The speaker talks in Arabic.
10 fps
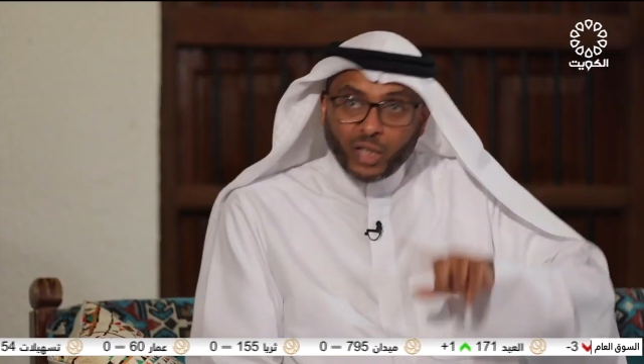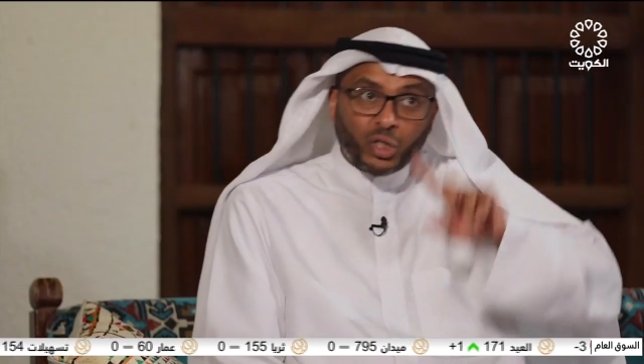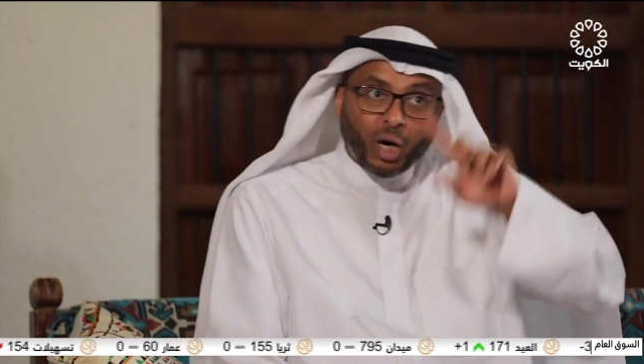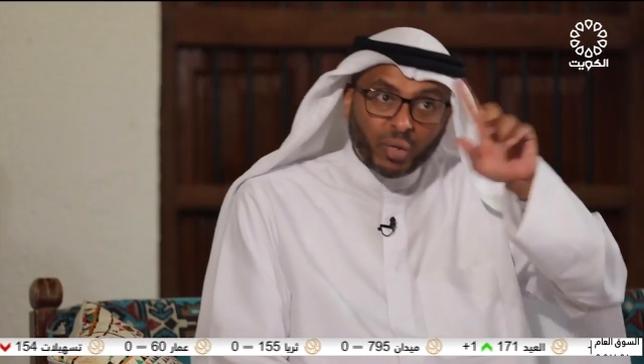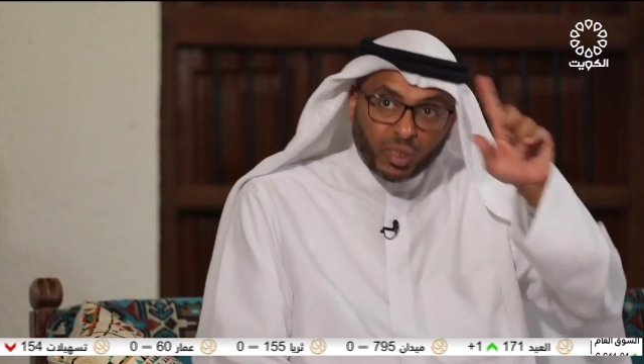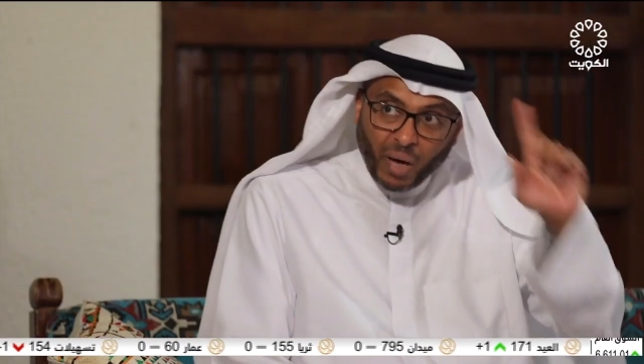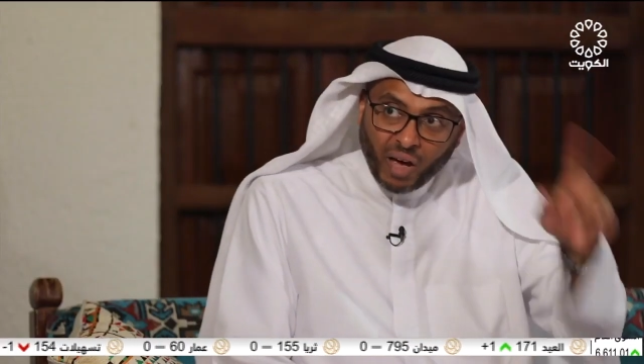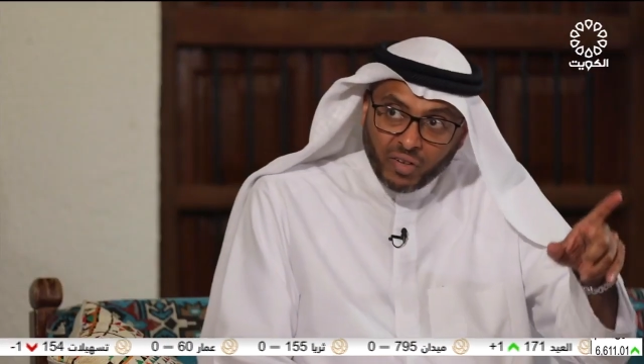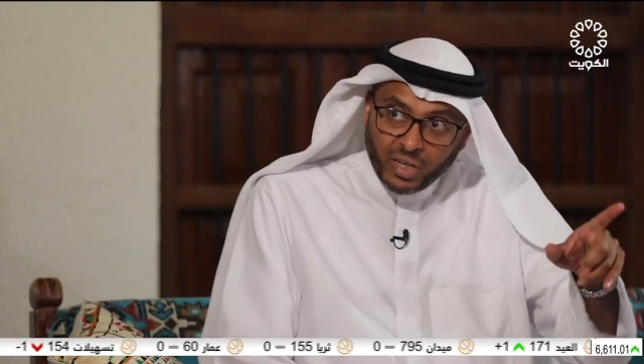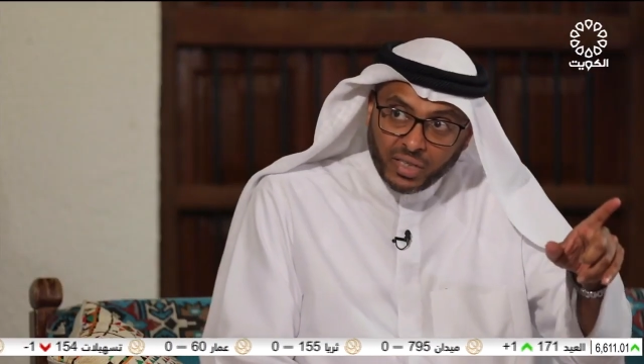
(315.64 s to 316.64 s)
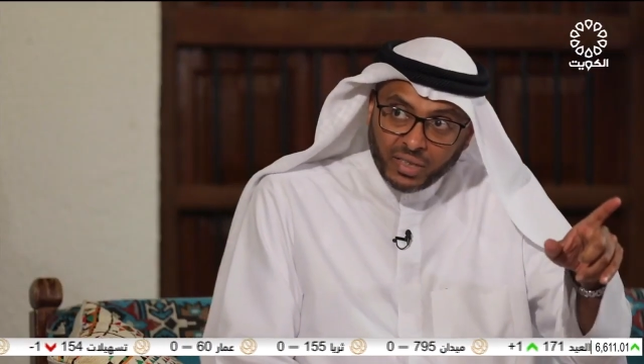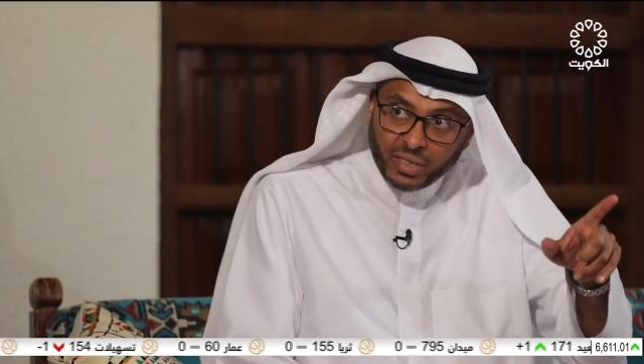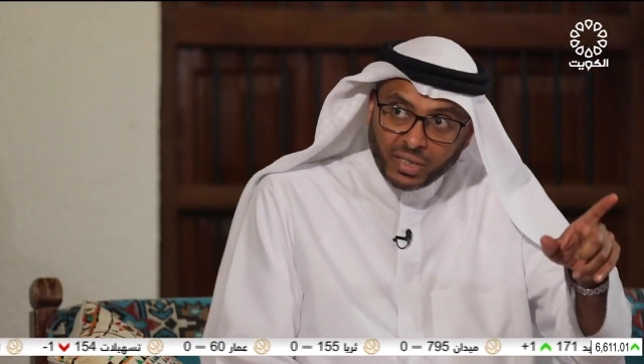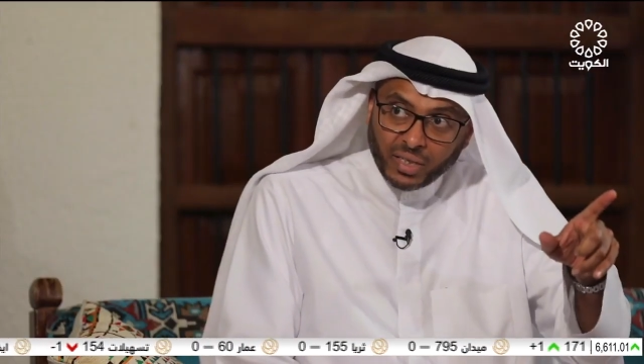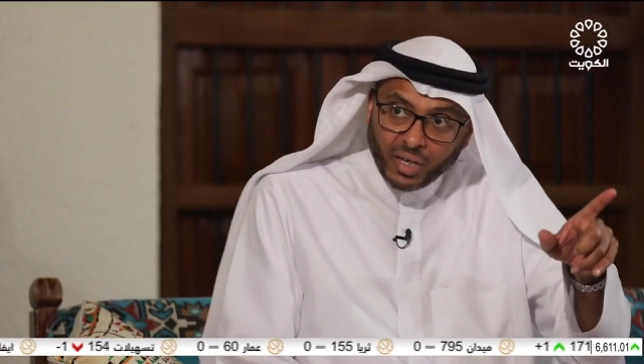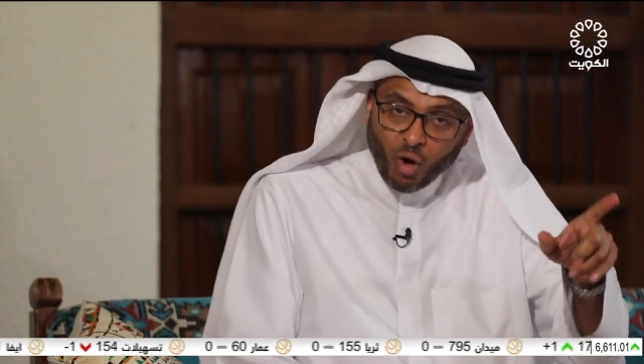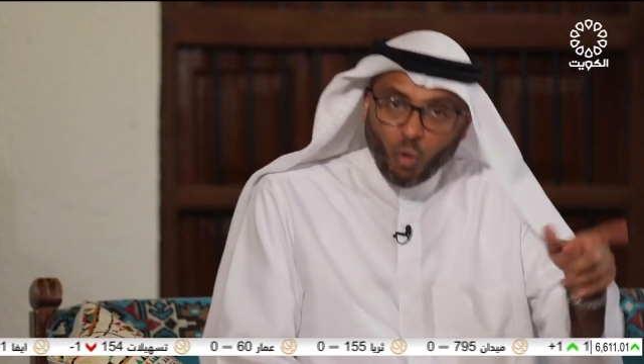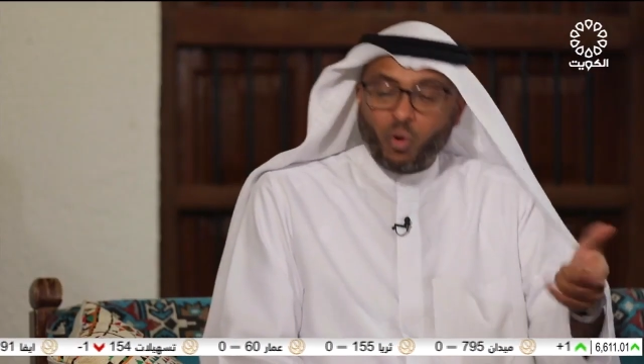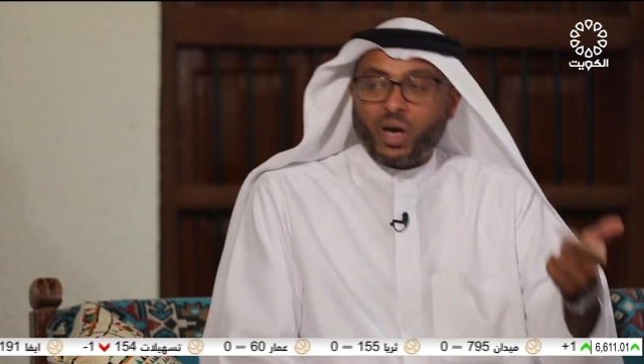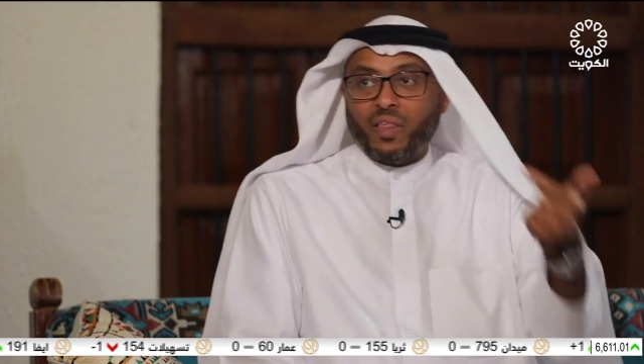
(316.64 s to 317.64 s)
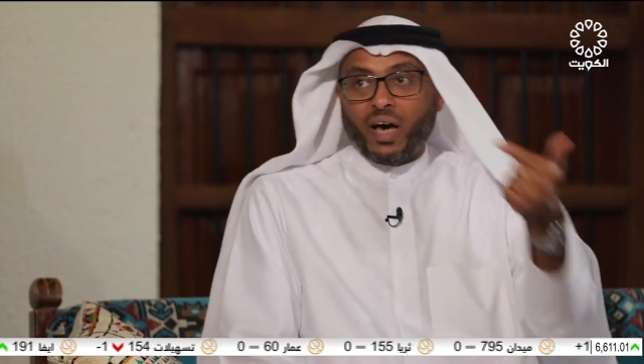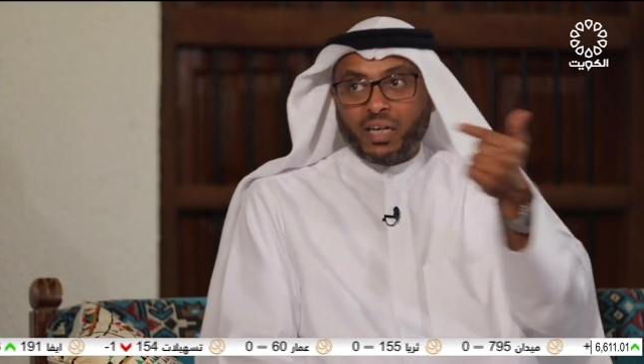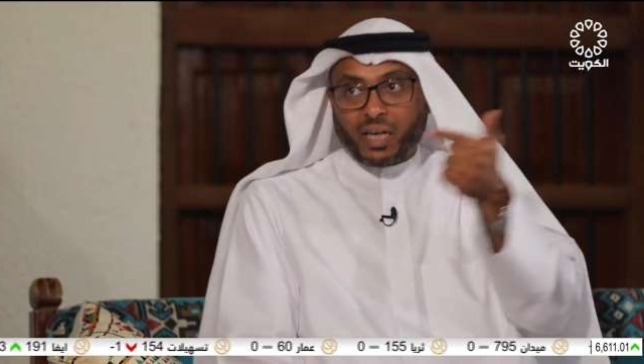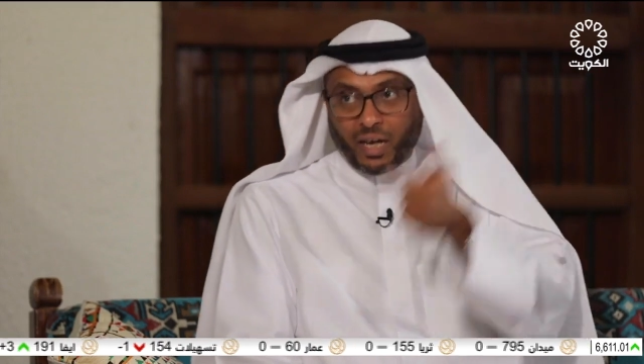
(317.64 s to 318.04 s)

أنشأ مطبعة في الهند وكذلك